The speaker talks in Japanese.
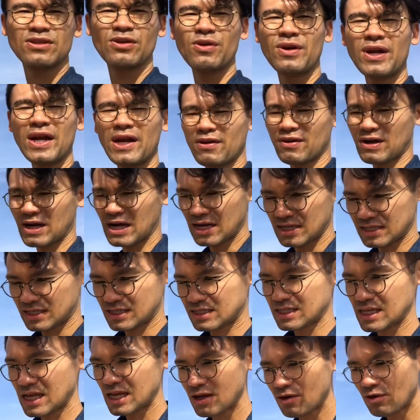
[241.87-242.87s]
空の感じ
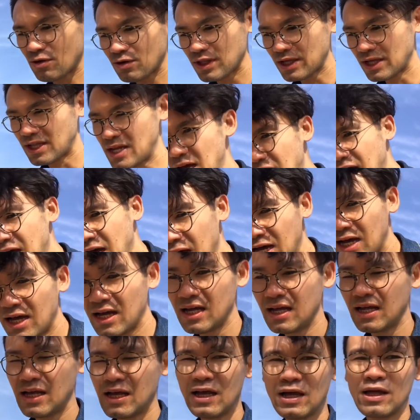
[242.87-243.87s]
最高だな
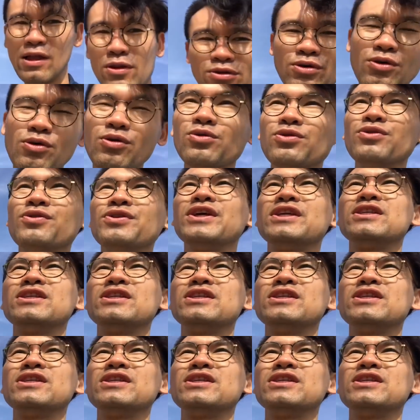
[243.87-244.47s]
ということ